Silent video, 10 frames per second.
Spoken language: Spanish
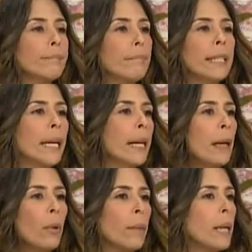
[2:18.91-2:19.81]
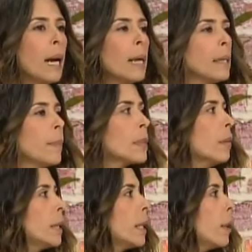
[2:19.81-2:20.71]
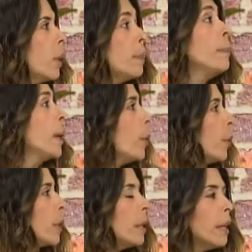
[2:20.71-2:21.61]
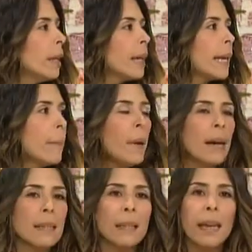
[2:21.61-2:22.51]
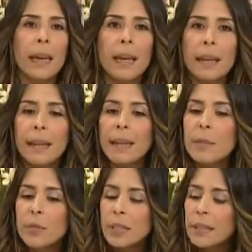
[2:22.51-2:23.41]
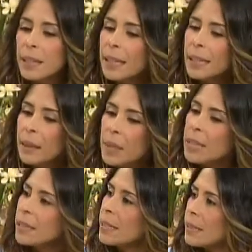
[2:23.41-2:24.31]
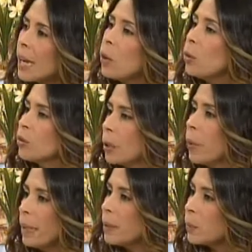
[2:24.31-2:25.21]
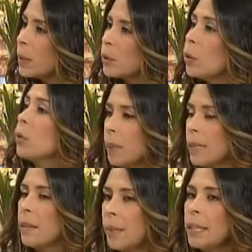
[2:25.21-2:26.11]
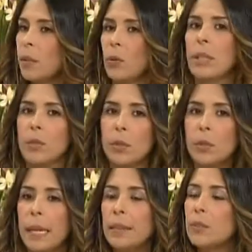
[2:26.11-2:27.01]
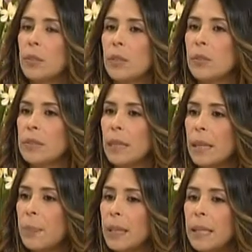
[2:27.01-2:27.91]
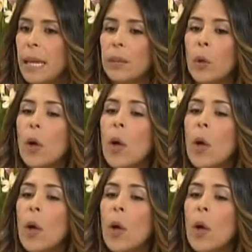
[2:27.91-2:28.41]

mañana vuelve y la hace, pasado mañana vuelve y peor. ¿Qué pasa? Que, tenemos que tener herramientas que sean consecuentes, pues, precisamente con que somos maestros y ellos están aprendiendo.